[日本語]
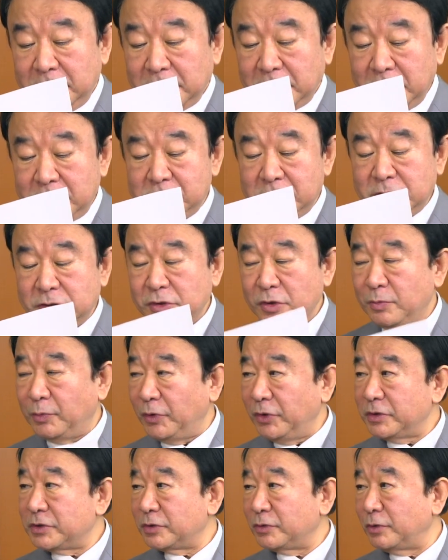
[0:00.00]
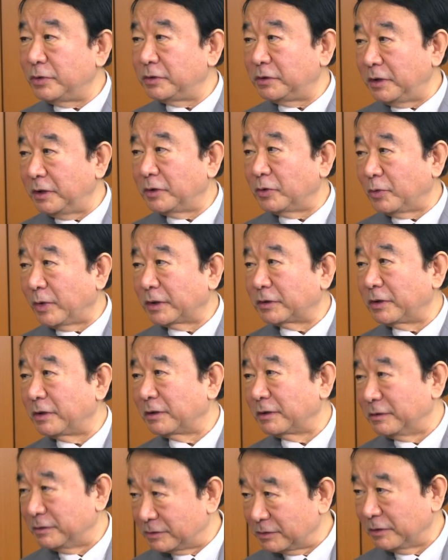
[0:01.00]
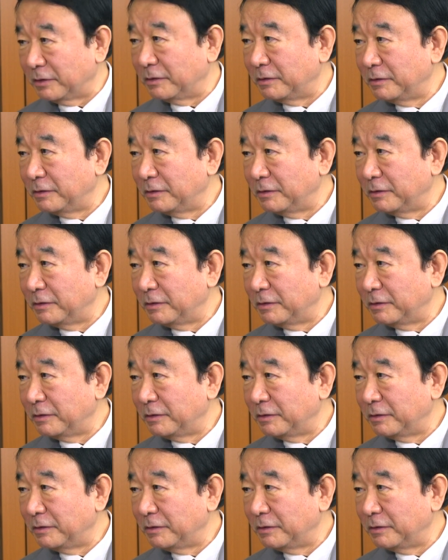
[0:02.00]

警察庁防衛省においてで終わったわけですよ。